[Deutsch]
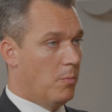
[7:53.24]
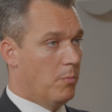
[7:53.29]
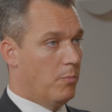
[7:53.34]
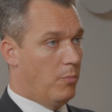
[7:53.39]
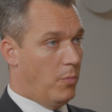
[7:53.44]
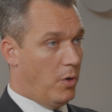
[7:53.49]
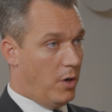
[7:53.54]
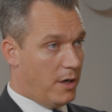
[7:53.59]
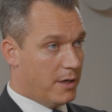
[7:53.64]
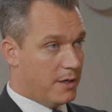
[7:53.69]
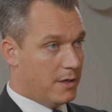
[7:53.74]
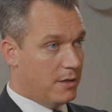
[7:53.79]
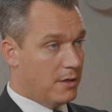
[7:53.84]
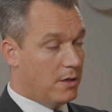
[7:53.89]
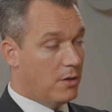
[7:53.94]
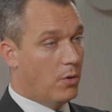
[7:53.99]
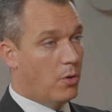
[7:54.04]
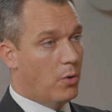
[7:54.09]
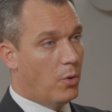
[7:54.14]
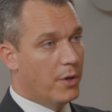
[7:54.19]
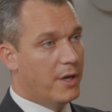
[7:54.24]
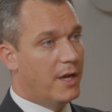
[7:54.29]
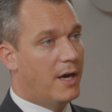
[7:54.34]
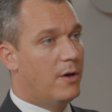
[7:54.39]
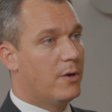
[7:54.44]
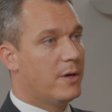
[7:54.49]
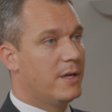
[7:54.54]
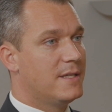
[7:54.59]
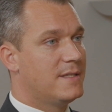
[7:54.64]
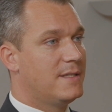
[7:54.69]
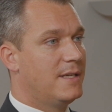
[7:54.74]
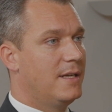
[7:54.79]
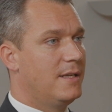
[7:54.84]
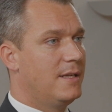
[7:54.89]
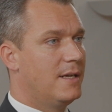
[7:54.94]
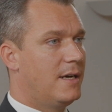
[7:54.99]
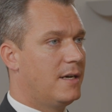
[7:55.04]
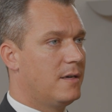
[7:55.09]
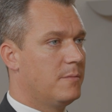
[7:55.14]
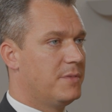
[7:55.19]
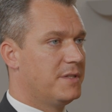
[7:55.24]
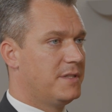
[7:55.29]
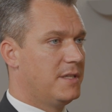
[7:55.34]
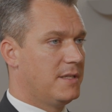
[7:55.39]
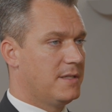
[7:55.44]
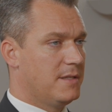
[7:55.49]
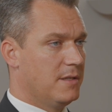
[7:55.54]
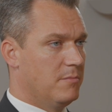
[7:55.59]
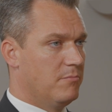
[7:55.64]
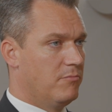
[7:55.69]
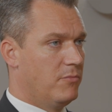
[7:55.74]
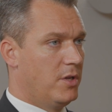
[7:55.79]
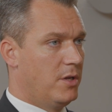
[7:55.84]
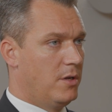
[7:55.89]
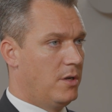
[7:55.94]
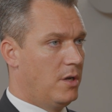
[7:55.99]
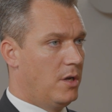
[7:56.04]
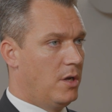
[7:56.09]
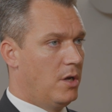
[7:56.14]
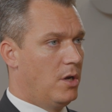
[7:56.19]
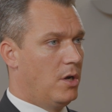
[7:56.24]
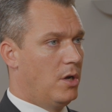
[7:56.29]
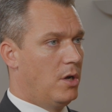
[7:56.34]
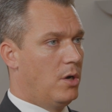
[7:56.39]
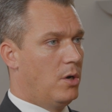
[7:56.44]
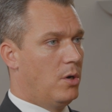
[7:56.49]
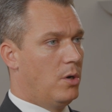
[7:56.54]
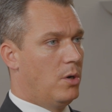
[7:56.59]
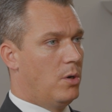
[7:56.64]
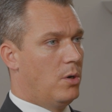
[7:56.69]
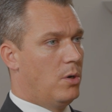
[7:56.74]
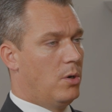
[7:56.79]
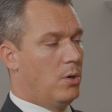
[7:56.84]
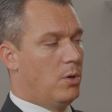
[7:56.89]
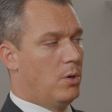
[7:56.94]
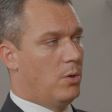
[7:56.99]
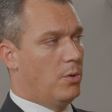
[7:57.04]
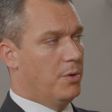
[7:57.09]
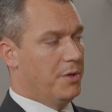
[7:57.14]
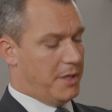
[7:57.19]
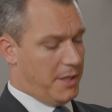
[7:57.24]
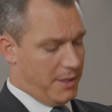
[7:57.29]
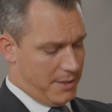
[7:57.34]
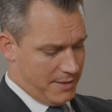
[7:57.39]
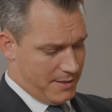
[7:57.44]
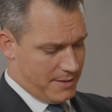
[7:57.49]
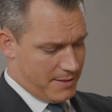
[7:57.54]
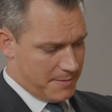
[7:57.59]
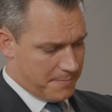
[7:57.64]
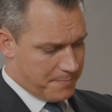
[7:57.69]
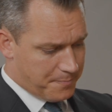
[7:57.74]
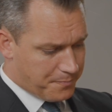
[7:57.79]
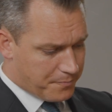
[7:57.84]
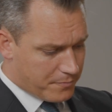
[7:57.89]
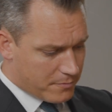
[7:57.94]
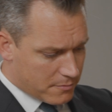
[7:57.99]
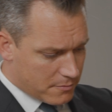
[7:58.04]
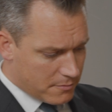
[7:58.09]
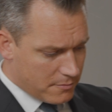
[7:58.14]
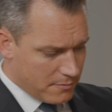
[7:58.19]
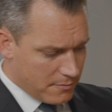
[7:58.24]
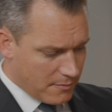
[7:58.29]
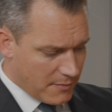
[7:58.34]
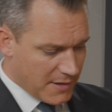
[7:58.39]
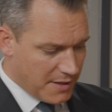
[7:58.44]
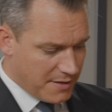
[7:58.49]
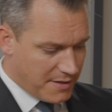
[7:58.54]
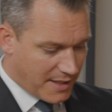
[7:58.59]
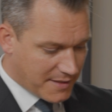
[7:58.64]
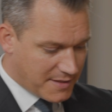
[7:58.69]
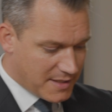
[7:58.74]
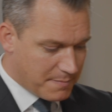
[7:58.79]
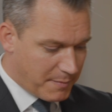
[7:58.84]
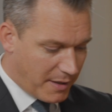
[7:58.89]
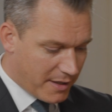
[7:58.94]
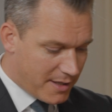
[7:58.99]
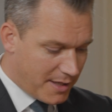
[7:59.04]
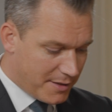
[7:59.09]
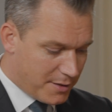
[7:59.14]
morgen oder auch in zehn Jahren besitze. Und drittens, das ist mein